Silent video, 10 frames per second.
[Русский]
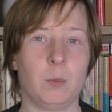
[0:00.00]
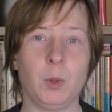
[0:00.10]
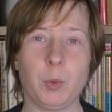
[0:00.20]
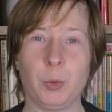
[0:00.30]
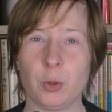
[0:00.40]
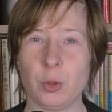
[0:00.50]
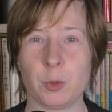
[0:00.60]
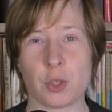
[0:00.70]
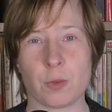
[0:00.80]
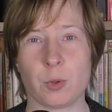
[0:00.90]
Мы
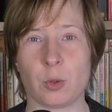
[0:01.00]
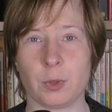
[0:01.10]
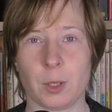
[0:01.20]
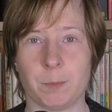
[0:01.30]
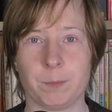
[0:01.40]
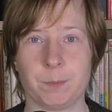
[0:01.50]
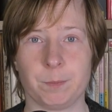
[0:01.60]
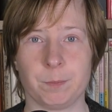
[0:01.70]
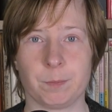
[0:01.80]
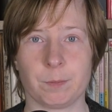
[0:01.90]
публикуем расшифровки
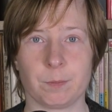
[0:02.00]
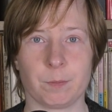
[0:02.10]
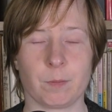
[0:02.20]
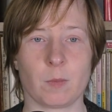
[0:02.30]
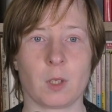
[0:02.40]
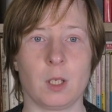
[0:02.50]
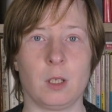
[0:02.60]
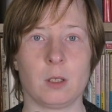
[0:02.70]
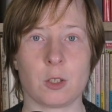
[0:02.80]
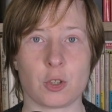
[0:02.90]

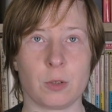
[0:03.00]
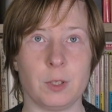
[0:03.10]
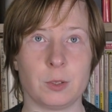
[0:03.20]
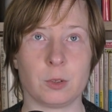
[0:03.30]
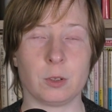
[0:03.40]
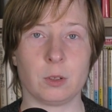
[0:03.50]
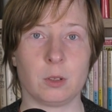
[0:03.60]
наших видео.